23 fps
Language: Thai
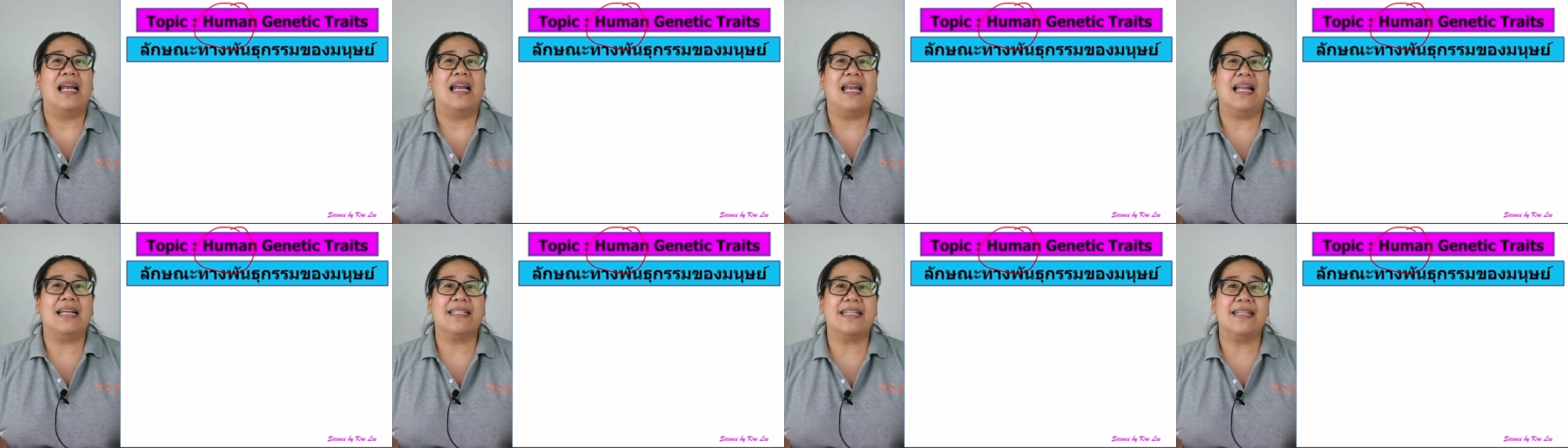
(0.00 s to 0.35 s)

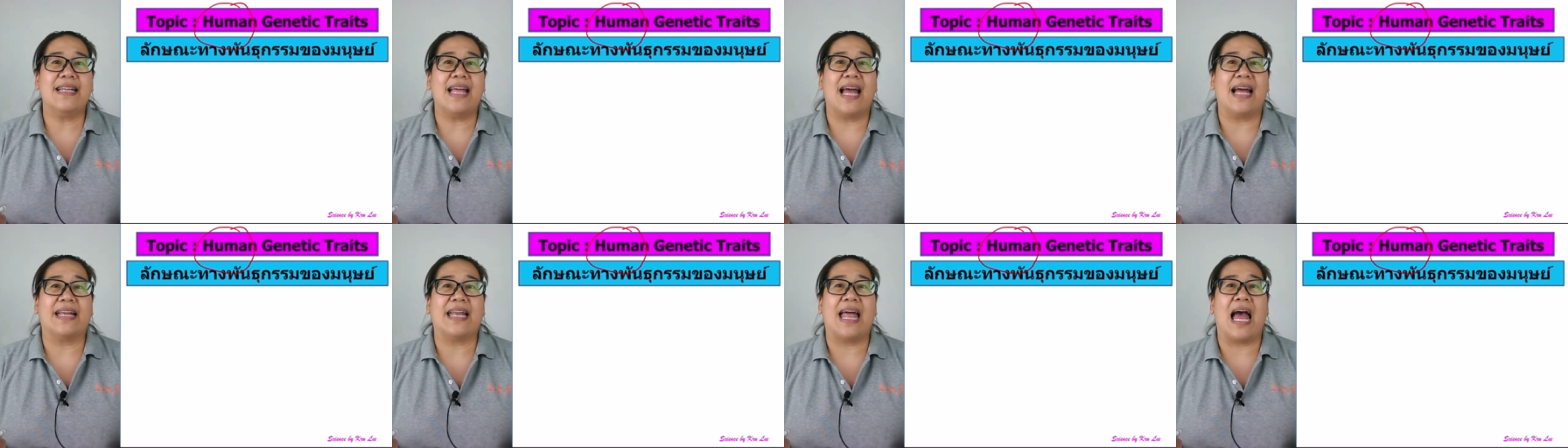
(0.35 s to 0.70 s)
ลักษ
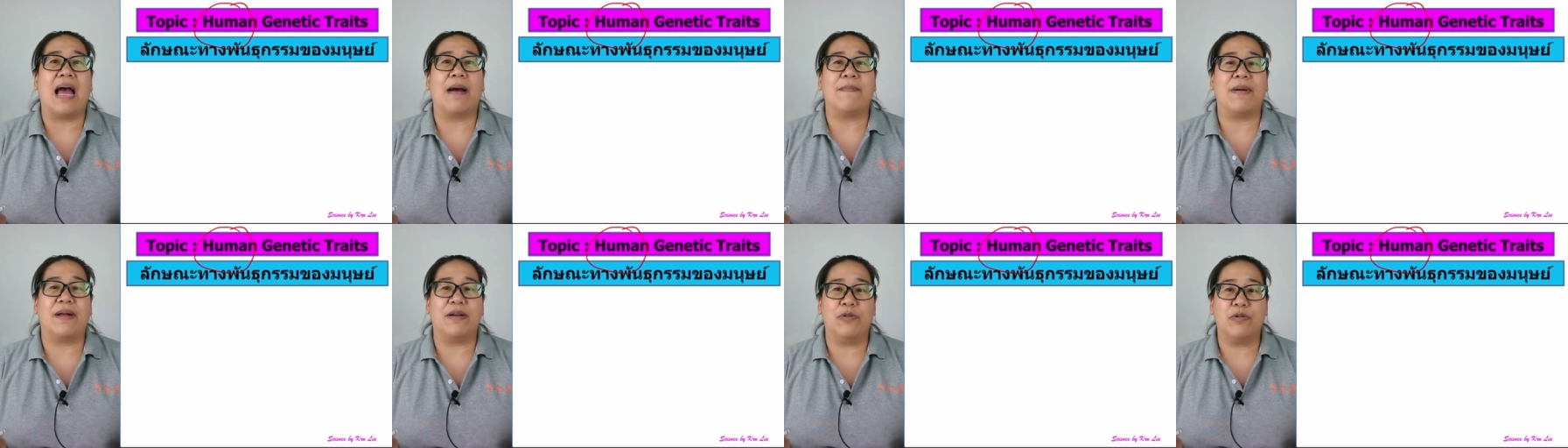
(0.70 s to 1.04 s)
ณะทา
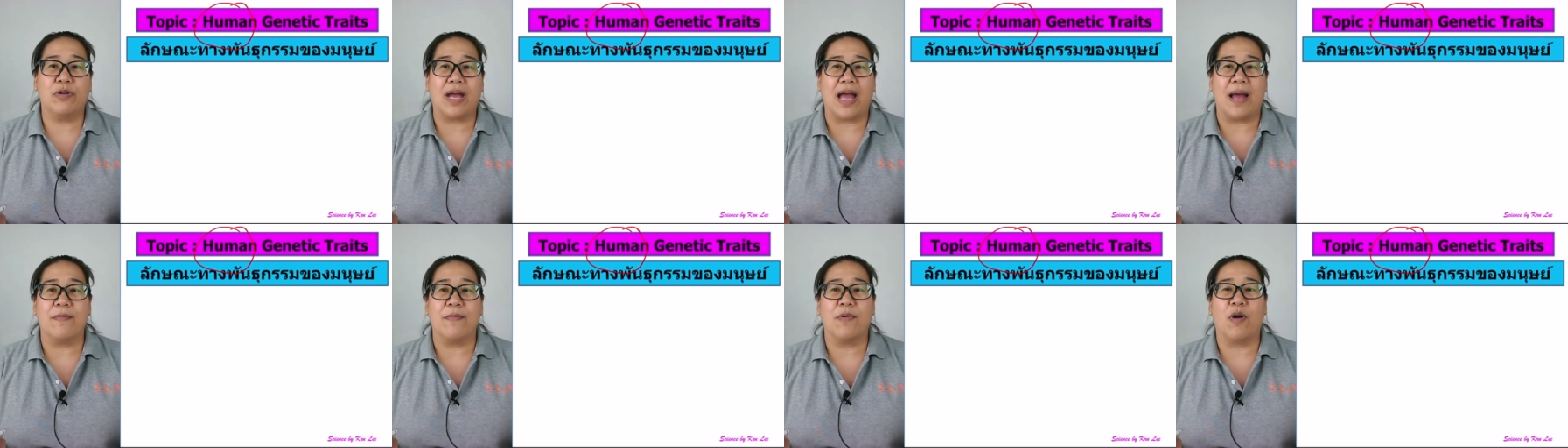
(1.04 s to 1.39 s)
งพันธุ
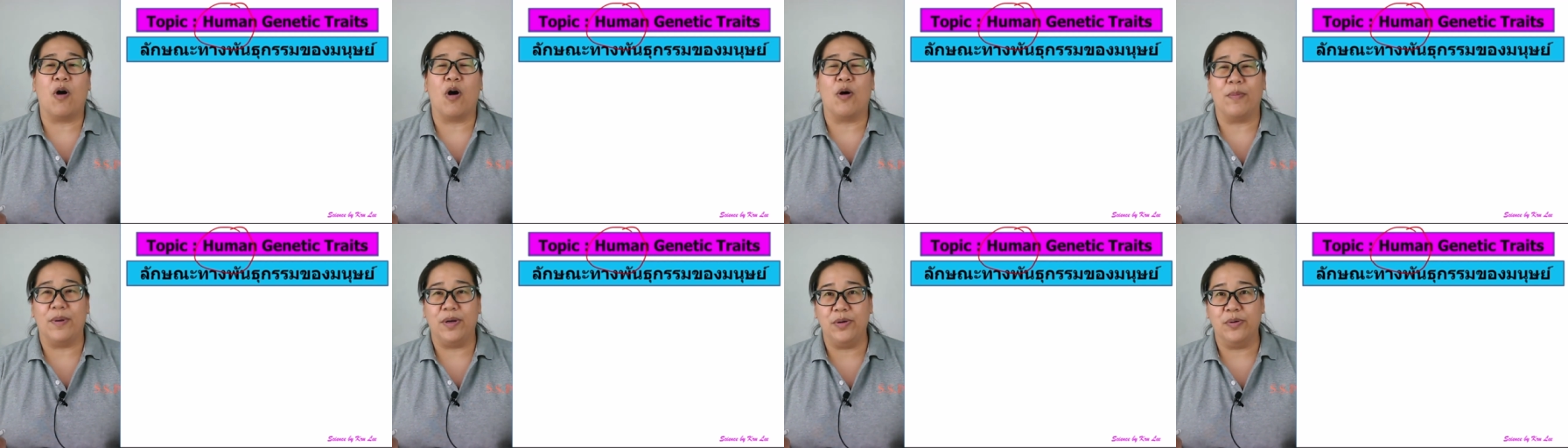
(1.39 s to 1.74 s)
กรรมข
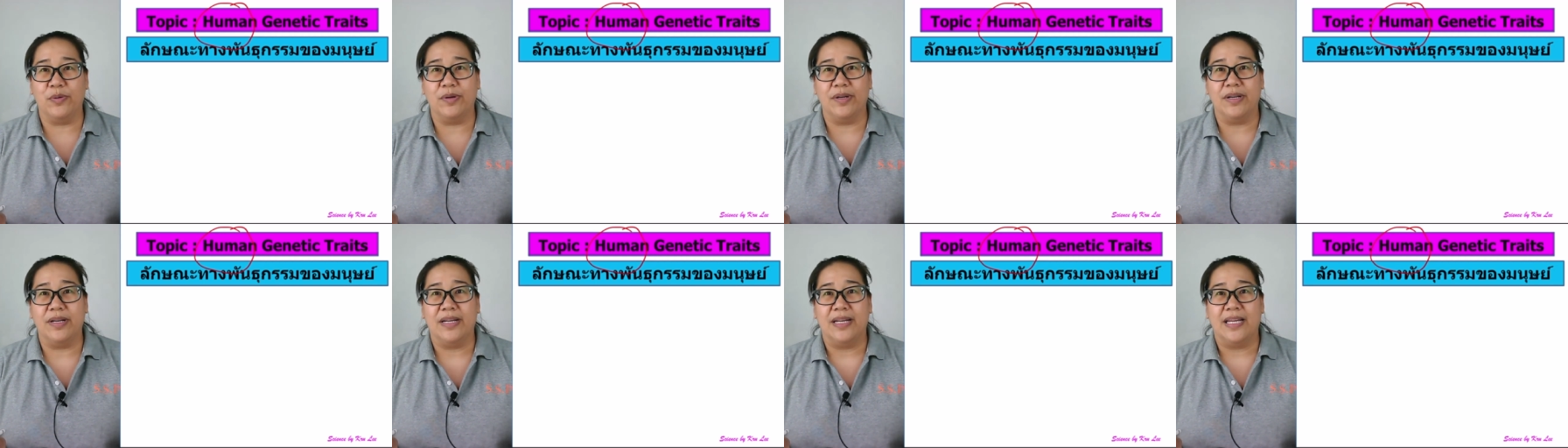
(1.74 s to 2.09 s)
องมนุ
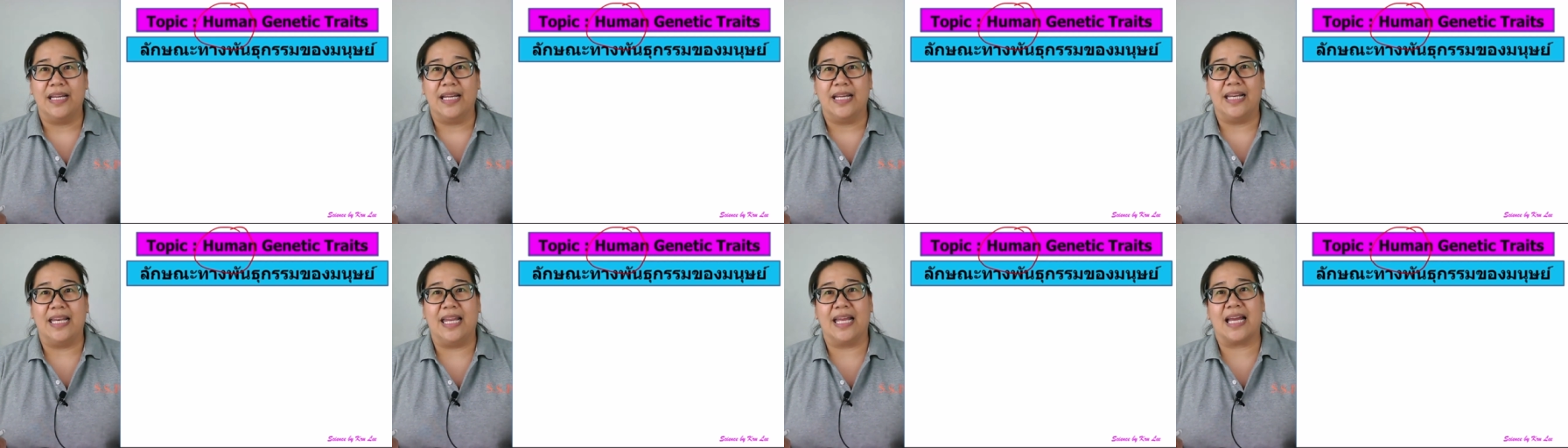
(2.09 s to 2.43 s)
ษย์
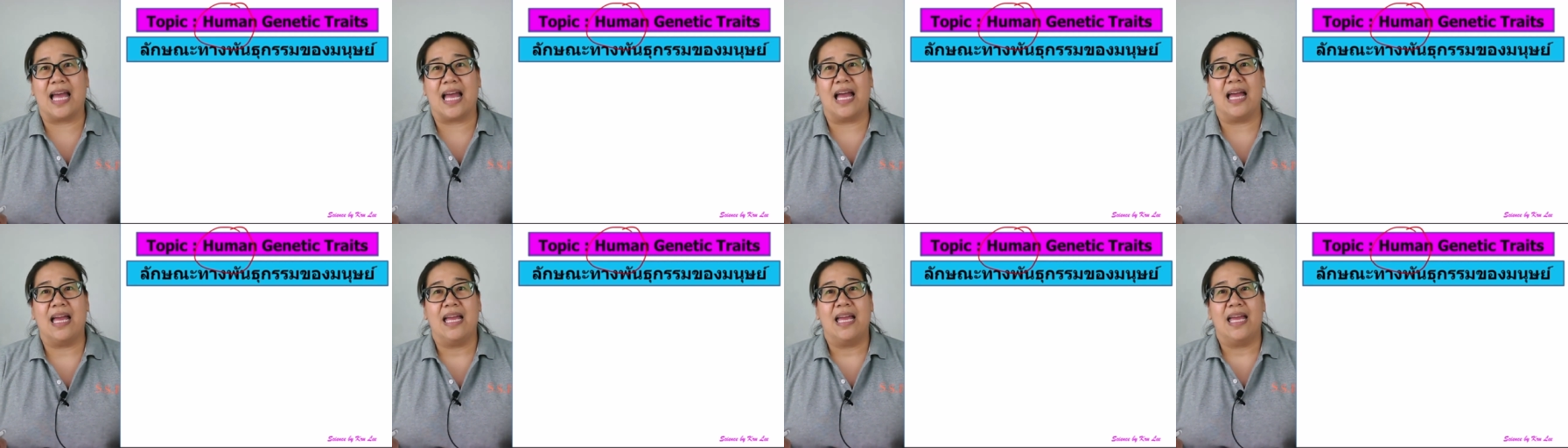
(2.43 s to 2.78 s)
นะ
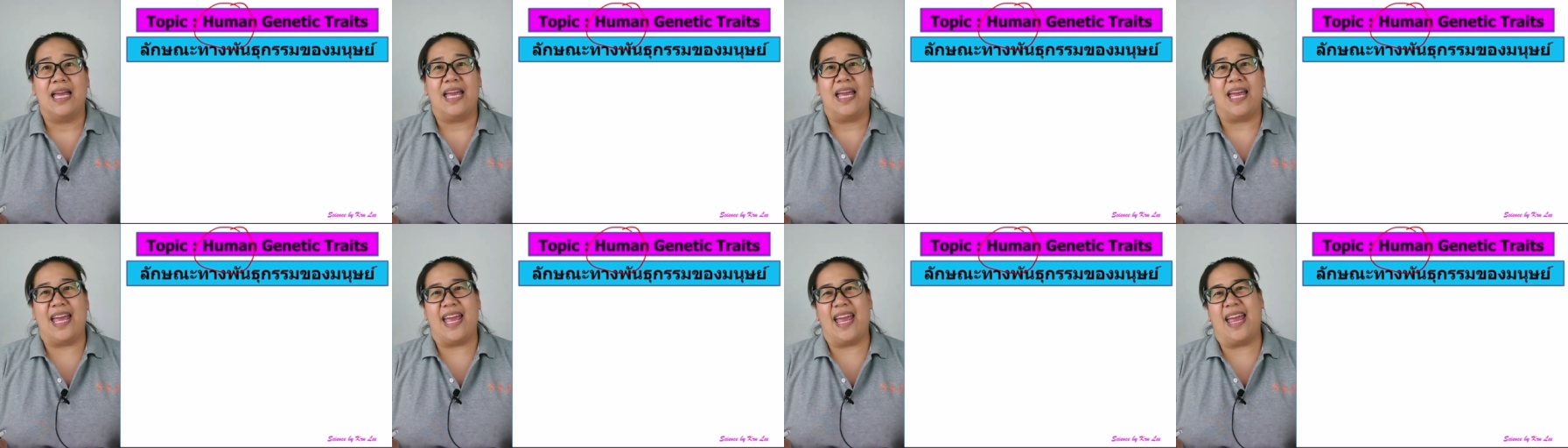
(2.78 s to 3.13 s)
คะ
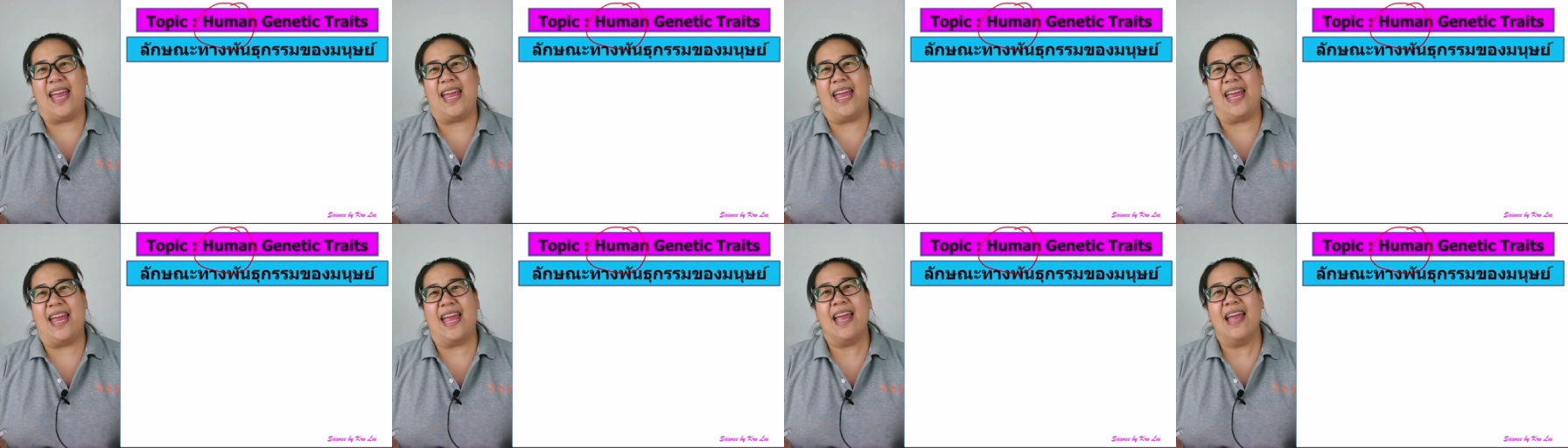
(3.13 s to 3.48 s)
เอ๋
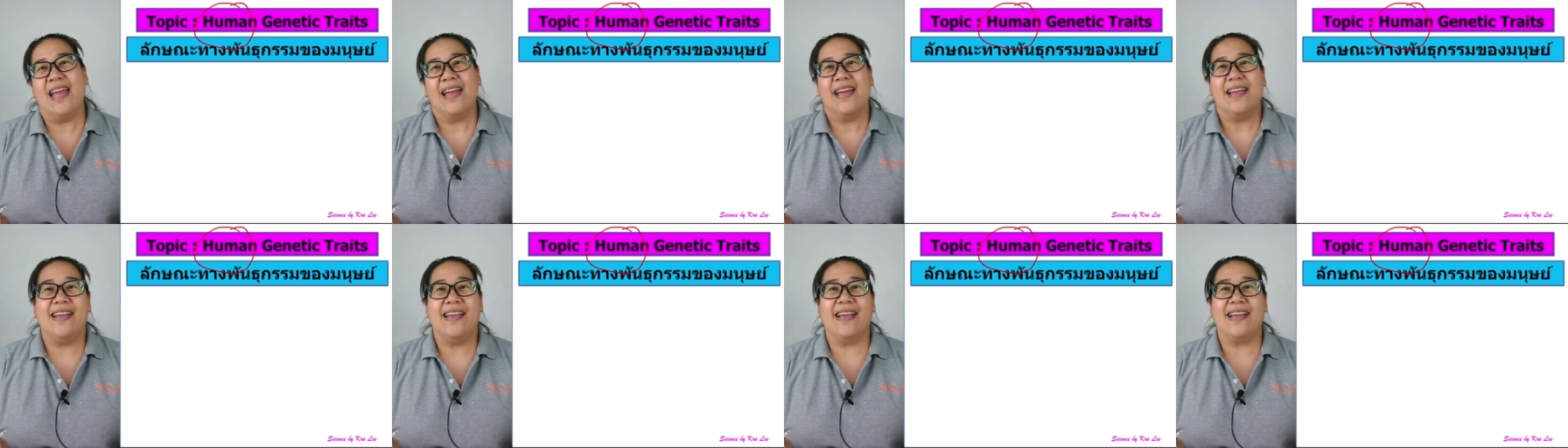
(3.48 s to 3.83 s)

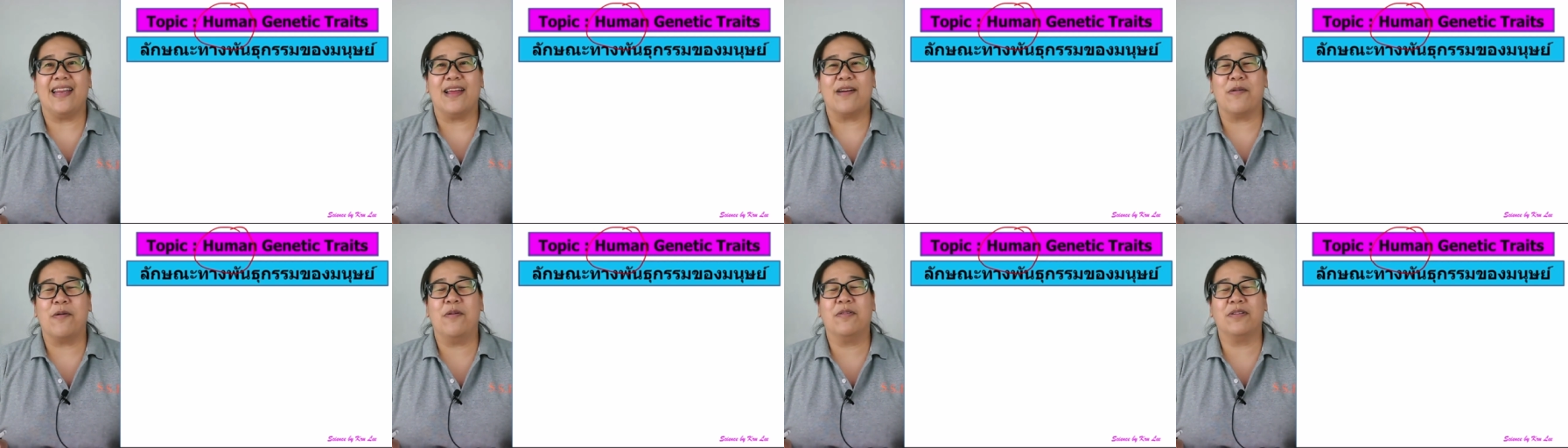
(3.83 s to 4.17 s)
เด็กๆก็